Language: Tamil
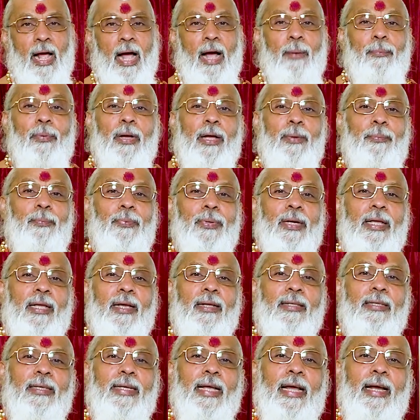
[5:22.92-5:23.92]
அப்போ எப்படி
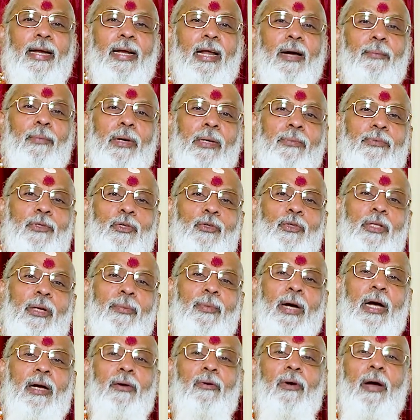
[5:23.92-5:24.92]
அது ஏழாம் இடம்
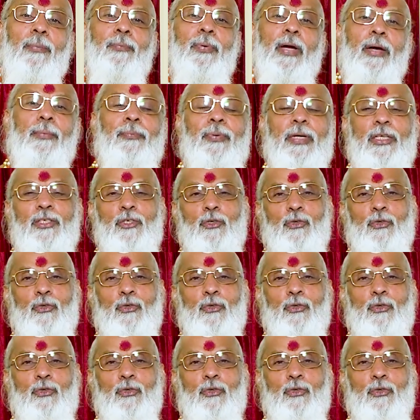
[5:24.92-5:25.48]
சுத்தமாகும் அப்போ எப்படி